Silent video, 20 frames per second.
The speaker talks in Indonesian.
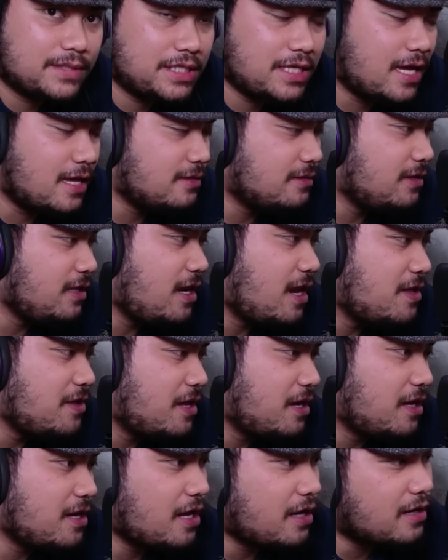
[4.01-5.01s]
yang tidak
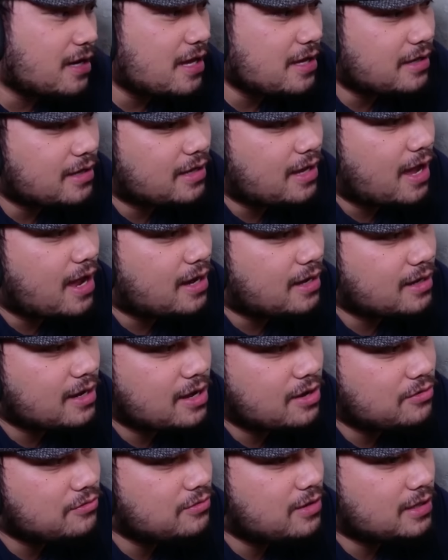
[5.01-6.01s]
jadi naik-naik
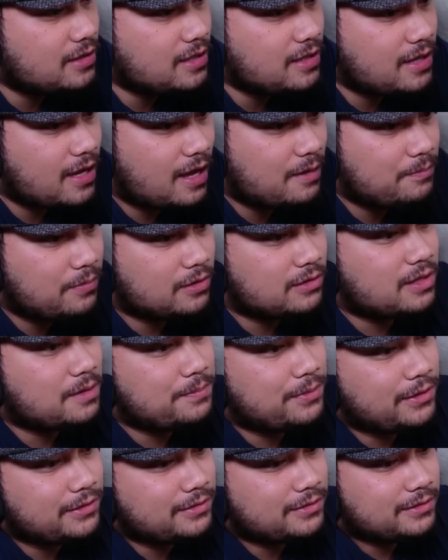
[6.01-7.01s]
karena gua tidak
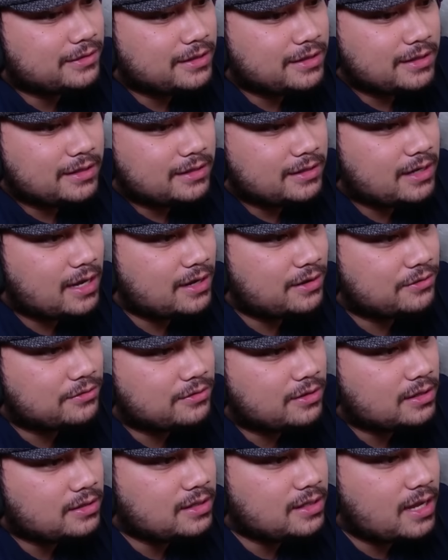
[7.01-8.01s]
upload-upload dan
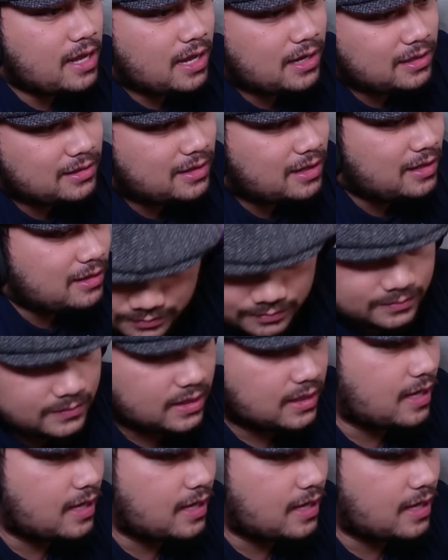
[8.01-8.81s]
gua tidak edit-edit.